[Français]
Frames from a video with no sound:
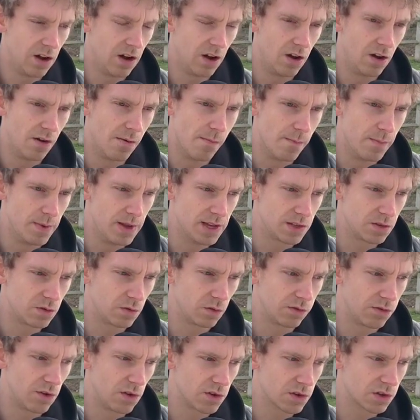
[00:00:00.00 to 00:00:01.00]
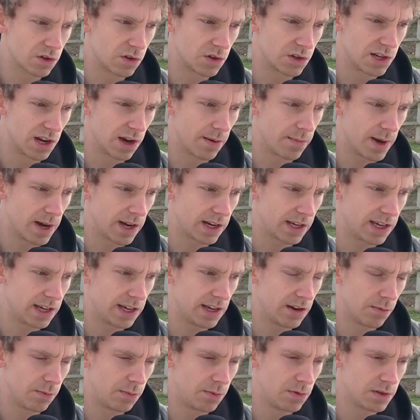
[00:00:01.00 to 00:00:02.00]
euh, mais souvent ce que j'ai
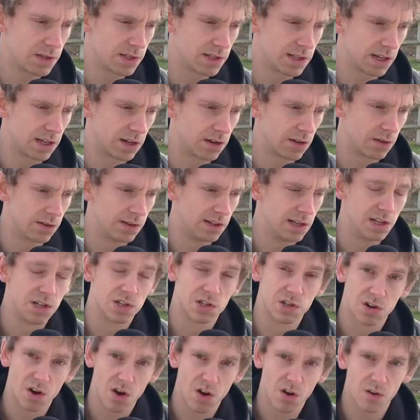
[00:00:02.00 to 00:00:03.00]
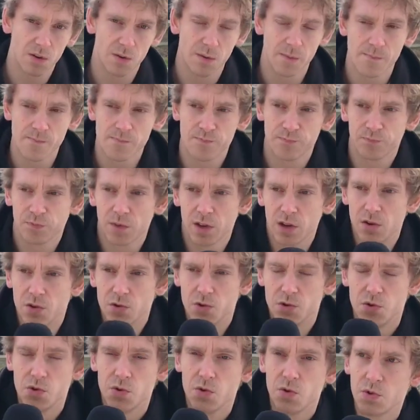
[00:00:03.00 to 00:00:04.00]
remarqué en plus, c'est que des gens
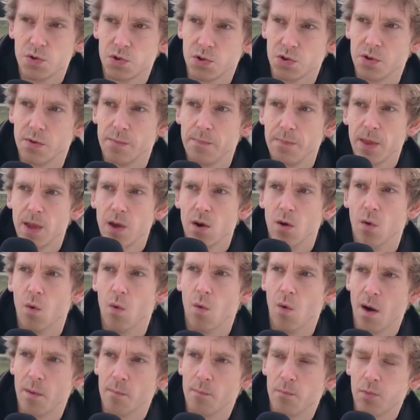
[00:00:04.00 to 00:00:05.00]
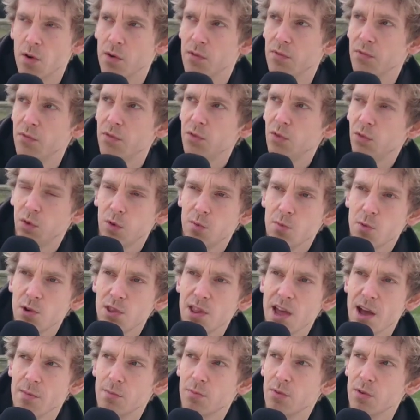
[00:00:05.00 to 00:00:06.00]
jugent, ont un point de vue, tout le
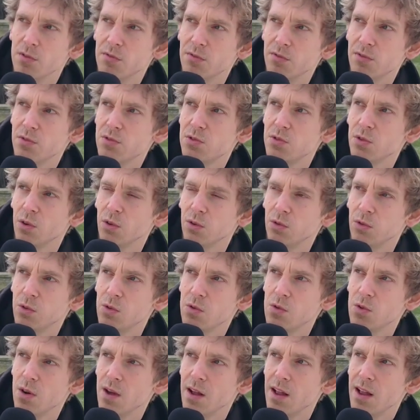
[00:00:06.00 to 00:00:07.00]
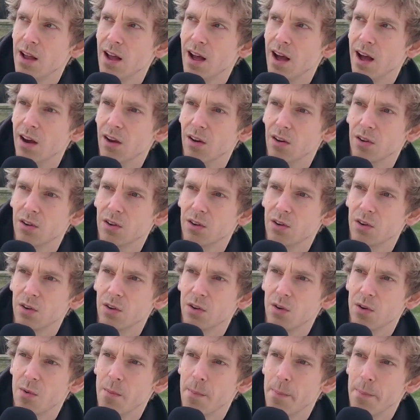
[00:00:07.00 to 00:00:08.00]
monde a un point de vue sur tout, alors
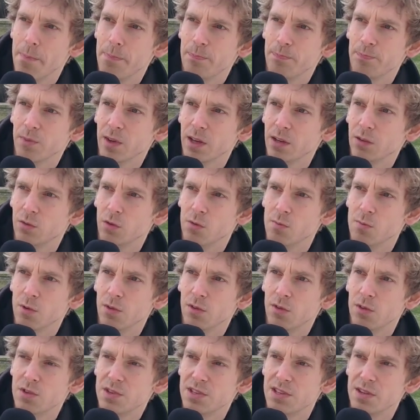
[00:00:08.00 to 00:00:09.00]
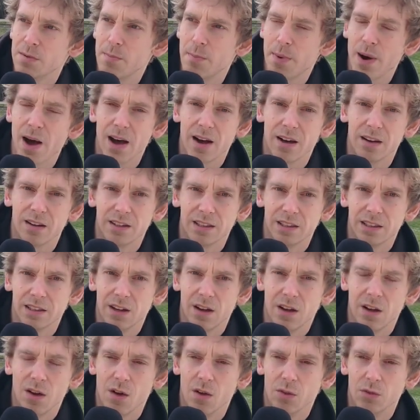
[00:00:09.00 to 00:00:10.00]
que tout le monde ne sait pas
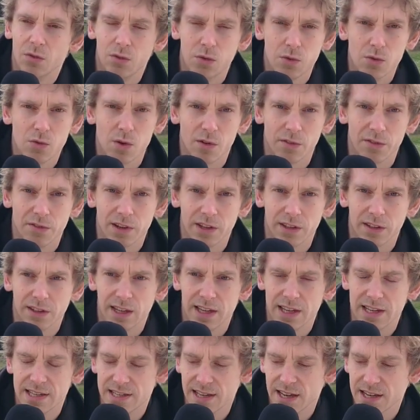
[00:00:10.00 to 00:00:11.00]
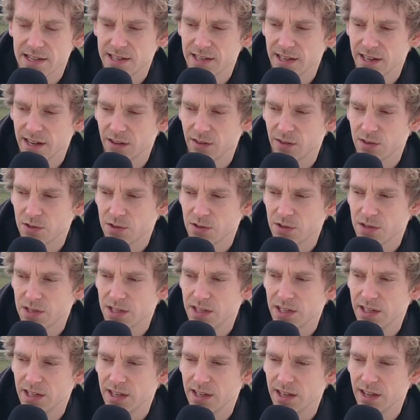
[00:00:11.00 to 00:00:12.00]
tout en fait. Et ça, c'est quelque chose
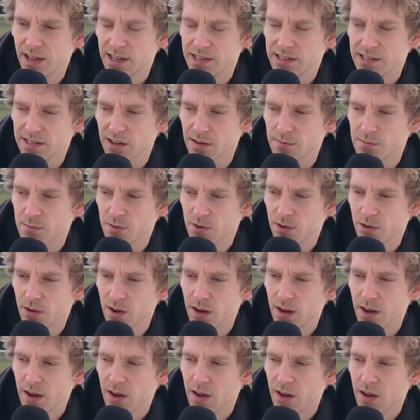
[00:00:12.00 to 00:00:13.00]
qui est extrêmement